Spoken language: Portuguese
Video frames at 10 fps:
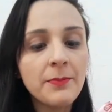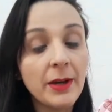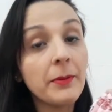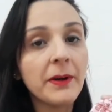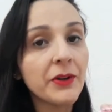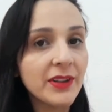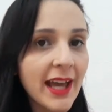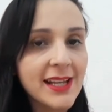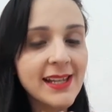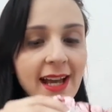Minha mãe pagou
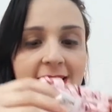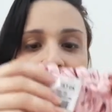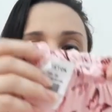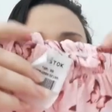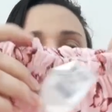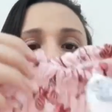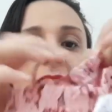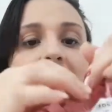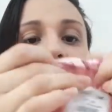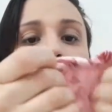10 reais nela
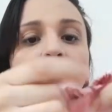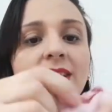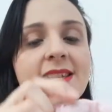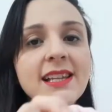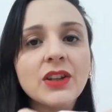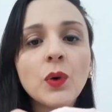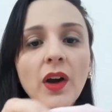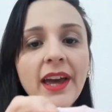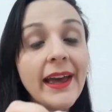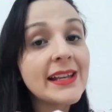e é um
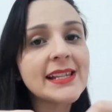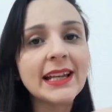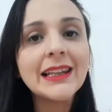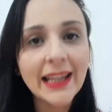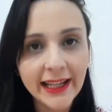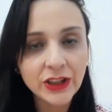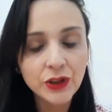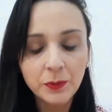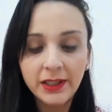tecido excelente,